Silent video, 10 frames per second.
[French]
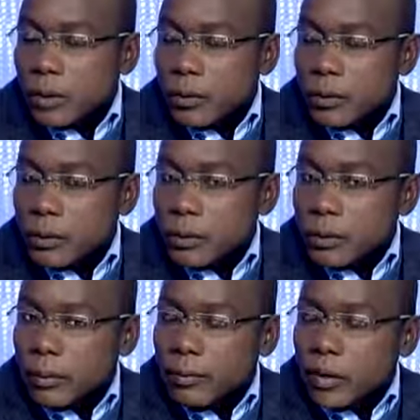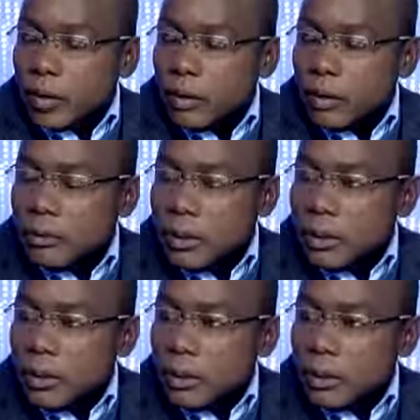Euh, en
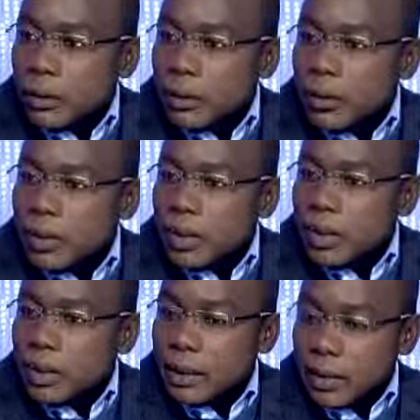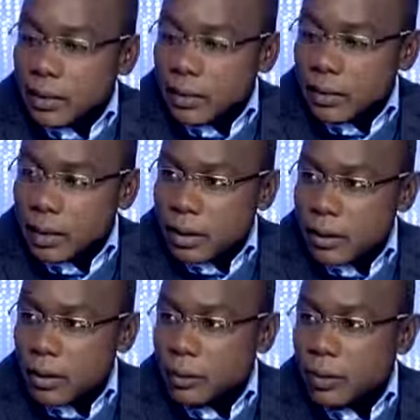fait, euh, c'est intéressant cette
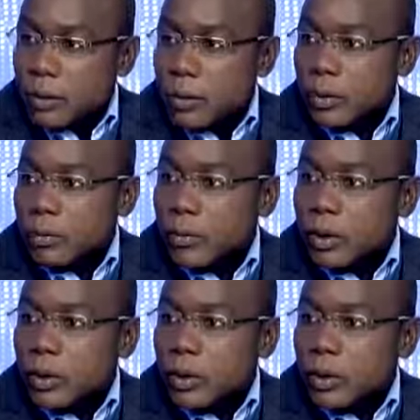question parce que